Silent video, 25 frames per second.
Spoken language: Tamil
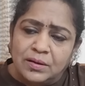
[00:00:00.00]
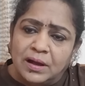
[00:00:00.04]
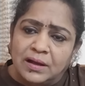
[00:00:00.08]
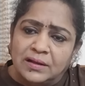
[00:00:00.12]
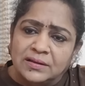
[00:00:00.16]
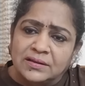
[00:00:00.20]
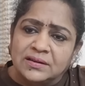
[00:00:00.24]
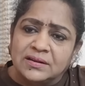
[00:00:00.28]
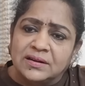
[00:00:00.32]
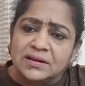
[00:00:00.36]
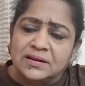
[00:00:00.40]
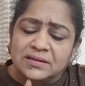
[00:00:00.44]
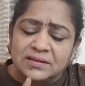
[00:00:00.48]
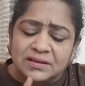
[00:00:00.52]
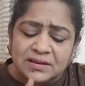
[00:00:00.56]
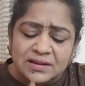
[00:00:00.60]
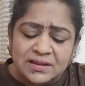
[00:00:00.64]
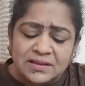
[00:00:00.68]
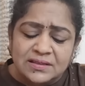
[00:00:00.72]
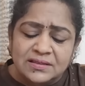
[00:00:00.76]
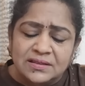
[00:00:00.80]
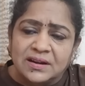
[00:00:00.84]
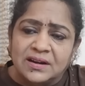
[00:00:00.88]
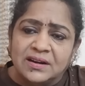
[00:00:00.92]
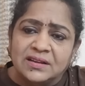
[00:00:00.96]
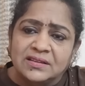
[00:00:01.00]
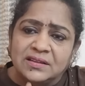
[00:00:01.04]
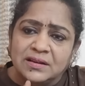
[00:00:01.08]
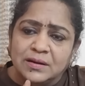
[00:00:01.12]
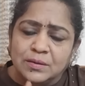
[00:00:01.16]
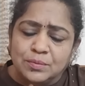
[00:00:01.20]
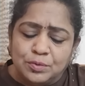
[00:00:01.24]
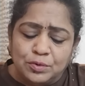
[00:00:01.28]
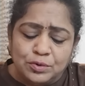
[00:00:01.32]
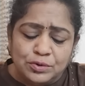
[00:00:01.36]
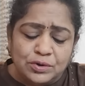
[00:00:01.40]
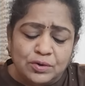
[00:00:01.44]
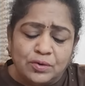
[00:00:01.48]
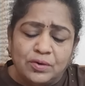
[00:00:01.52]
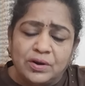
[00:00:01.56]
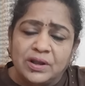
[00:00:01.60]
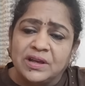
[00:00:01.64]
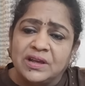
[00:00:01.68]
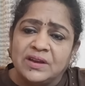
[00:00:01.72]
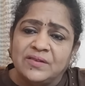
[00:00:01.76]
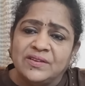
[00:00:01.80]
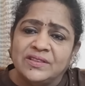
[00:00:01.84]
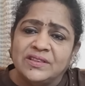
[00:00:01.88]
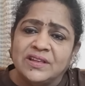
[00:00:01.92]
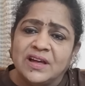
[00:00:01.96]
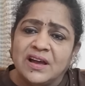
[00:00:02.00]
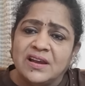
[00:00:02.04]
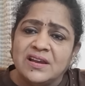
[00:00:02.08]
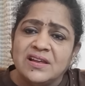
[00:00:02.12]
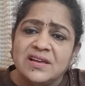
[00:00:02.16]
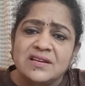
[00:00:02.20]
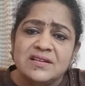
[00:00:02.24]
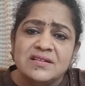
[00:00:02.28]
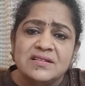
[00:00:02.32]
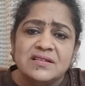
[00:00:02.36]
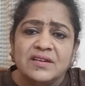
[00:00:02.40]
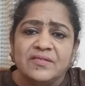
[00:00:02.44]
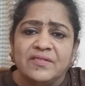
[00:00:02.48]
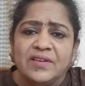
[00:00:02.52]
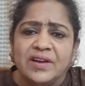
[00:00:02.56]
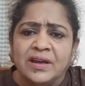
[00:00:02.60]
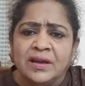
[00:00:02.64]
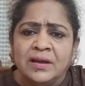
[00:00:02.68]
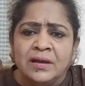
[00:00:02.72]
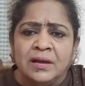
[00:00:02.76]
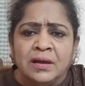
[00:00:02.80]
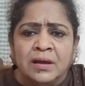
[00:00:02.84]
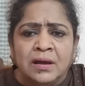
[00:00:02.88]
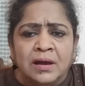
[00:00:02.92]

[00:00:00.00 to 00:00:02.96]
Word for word: அதை கடத்தல் இந்த கடத்தல் பூட்டை உடைக்கிறவன் தாலி எடுக்கிறவன்